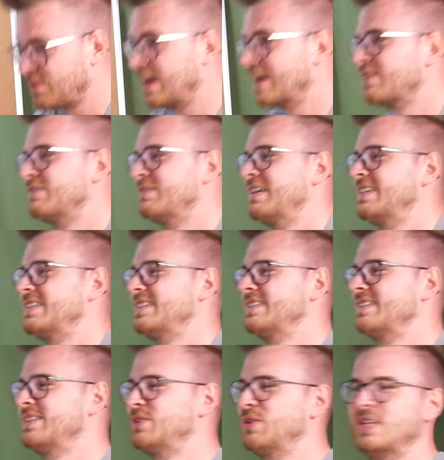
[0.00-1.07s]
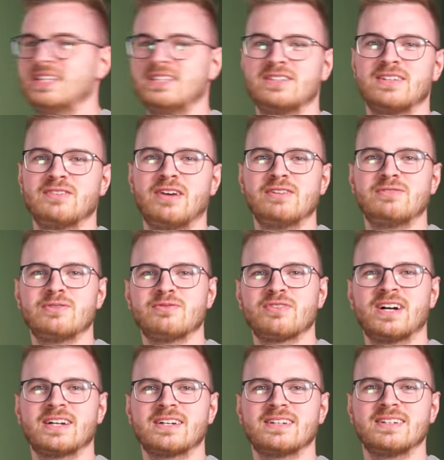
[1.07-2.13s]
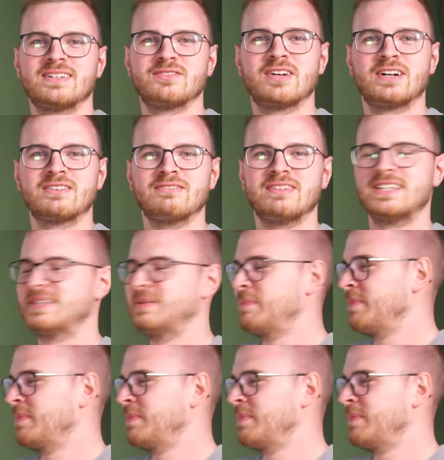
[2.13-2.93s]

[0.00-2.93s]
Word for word: Frankenwald, natürlich. Der Wald von Frank. Frankenwald.